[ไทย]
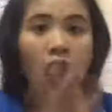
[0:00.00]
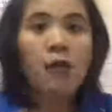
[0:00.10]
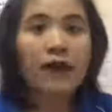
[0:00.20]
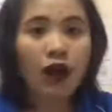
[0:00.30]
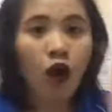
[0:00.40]

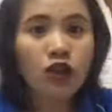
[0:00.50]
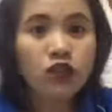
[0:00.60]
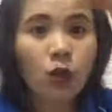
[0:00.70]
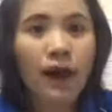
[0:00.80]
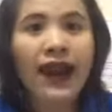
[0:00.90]
มันโคตรท
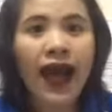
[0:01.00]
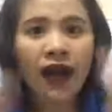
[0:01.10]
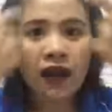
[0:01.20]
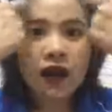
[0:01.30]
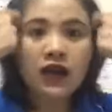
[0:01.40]
รงพลัง
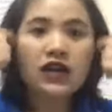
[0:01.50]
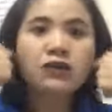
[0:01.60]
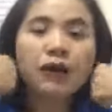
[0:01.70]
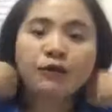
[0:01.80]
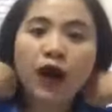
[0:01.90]
คือ
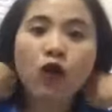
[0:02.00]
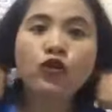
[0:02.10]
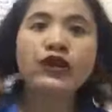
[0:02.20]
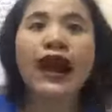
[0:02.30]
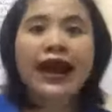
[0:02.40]
แบบถ้าคุณ
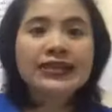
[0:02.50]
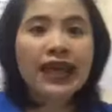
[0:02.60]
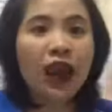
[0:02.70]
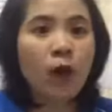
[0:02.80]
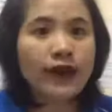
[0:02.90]
อยากให้แต่
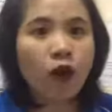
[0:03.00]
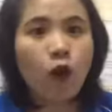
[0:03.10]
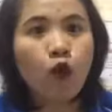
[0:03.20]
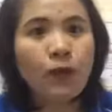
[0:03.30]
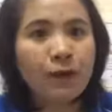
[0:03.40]
ละวันของ
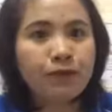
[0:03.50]
คุณแบบ